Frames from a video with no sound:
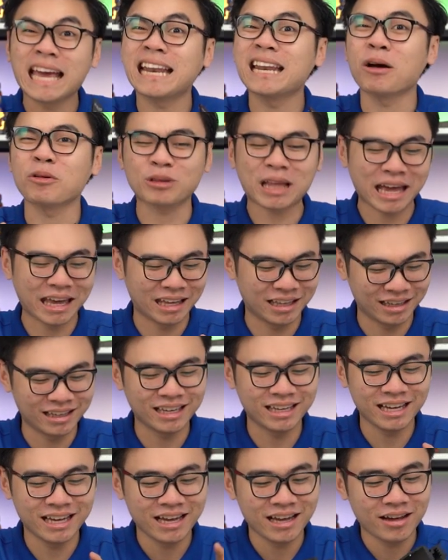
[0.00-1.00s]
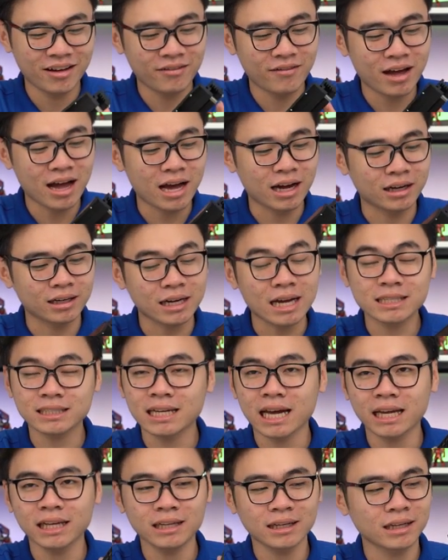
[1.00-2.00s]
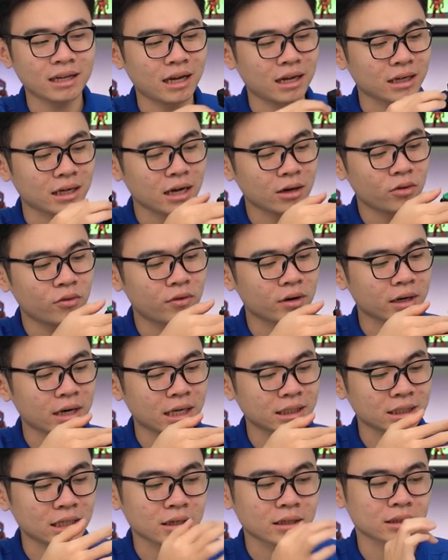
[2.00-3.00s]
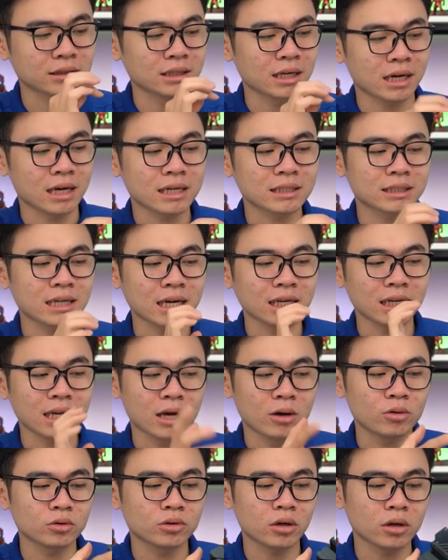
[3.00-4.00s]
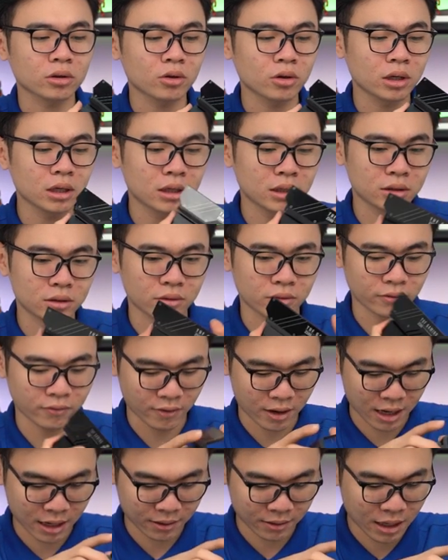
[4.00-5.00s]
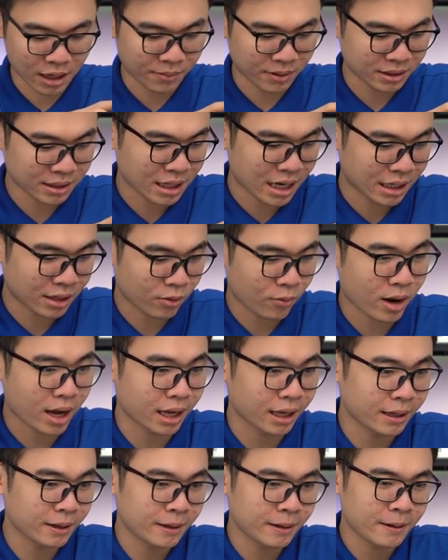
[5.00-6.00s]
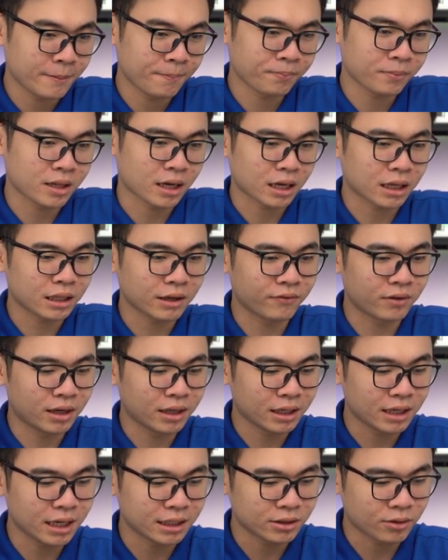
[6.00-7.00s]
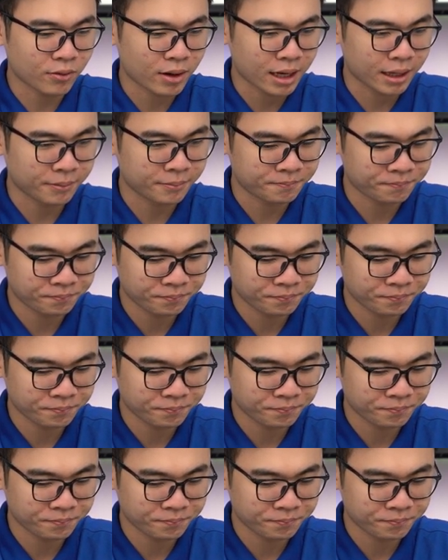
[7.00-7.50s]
Đau tay. Và ở các rãnh, ở các khu vực này sẽ xẻ các rãnh để hút gió tốt hơn. Và đây mình sẽ đặt ra ngoài, đặt các thành phần linh kiện ra ngoài.